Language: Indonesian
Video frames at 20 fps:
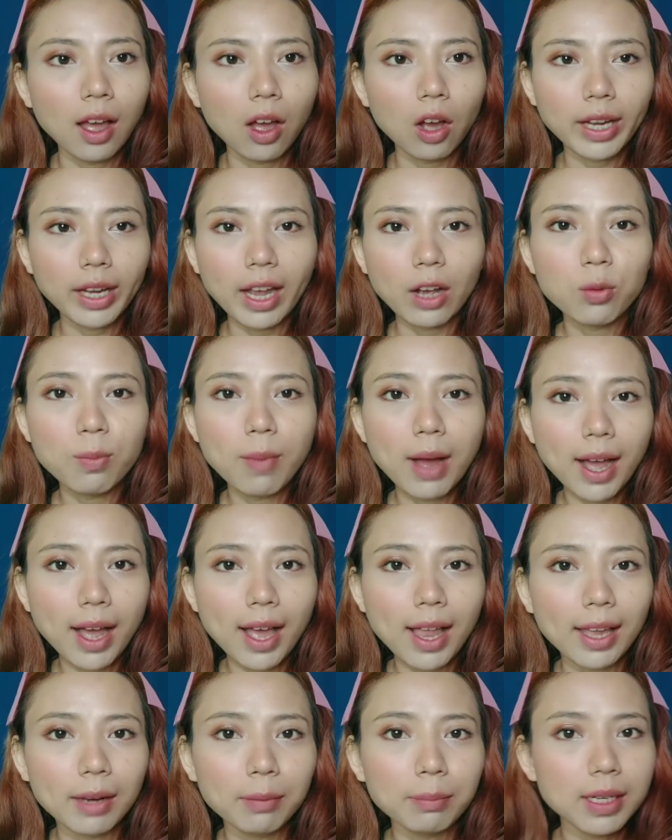Oke, aku
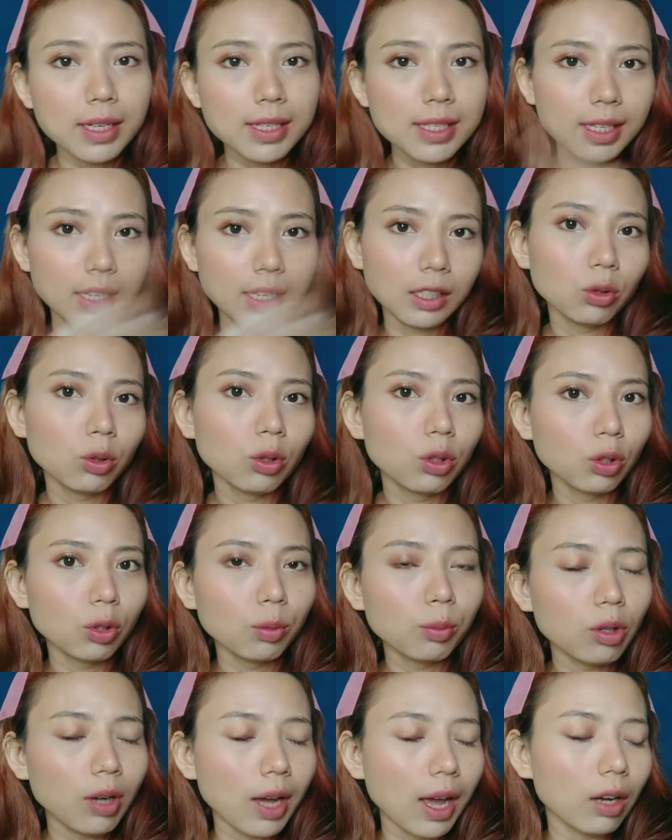bakalan bersihin
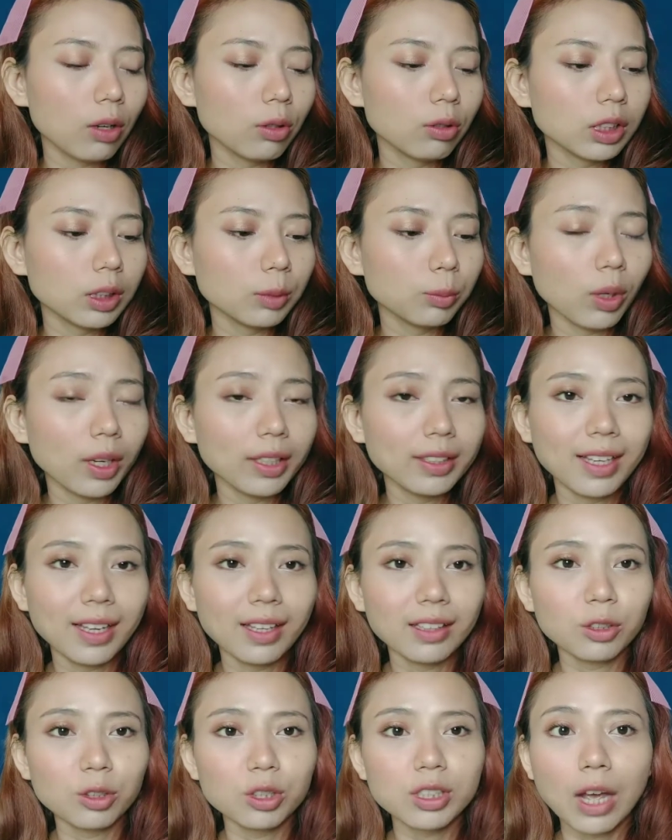dulu muka aku
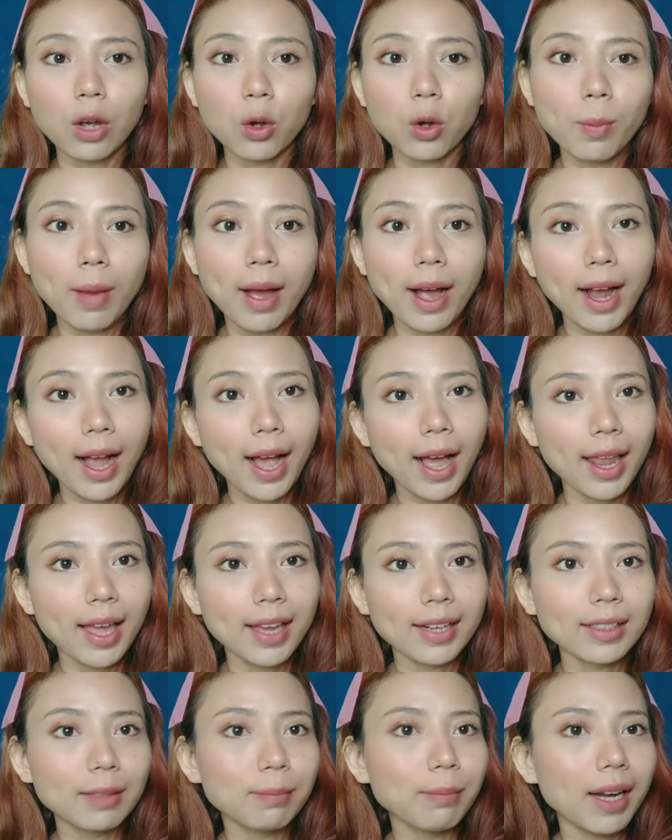semuanya, terus aku
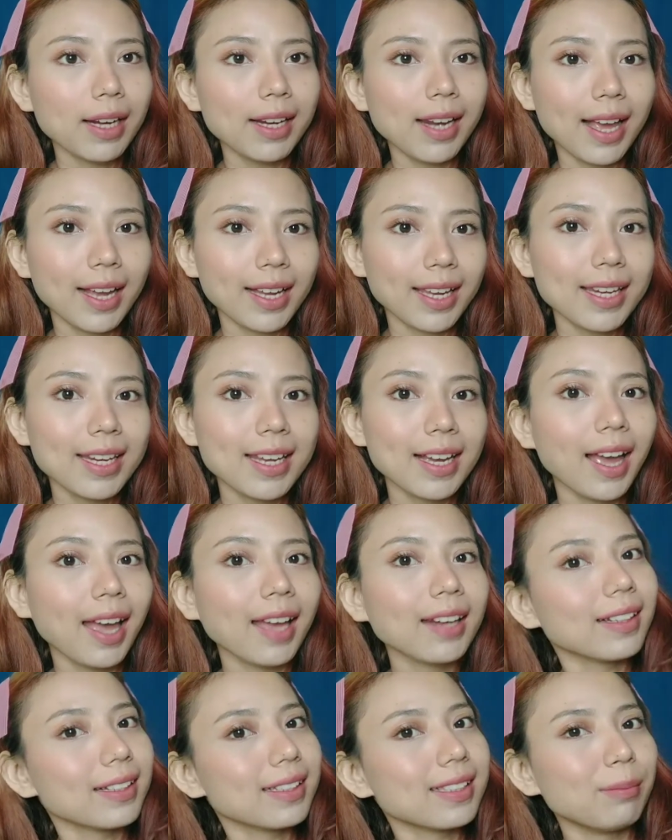bakalan kembali lagi
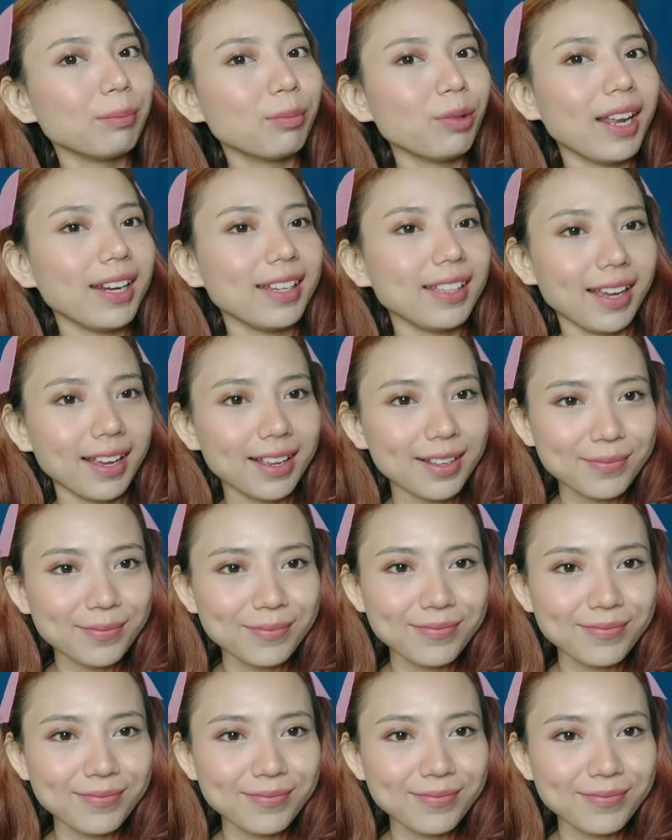dengan kesimpulannya